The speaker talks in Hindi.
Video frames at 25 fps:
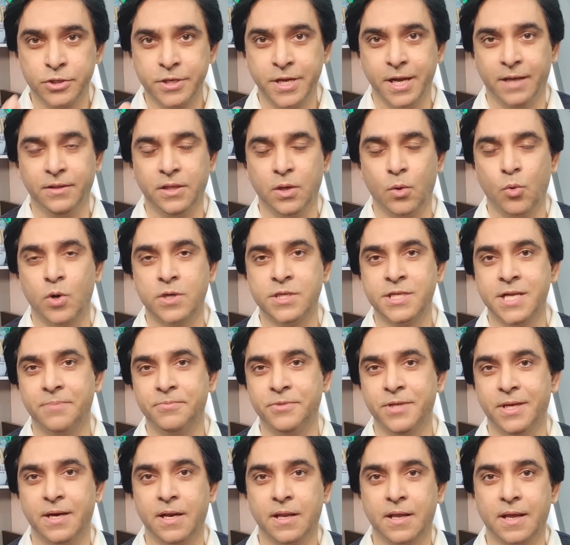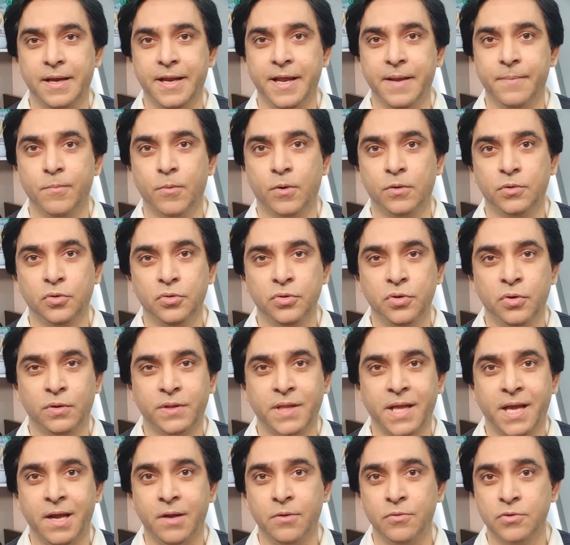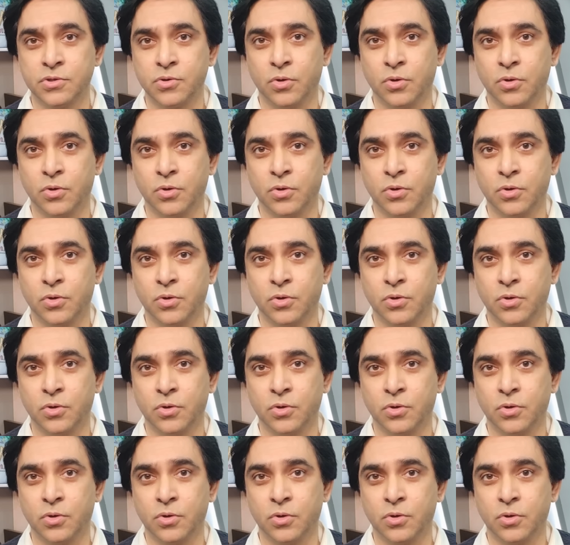उसके अंदर व्हाट्सएप चैनल का लिंक मौजूद होता है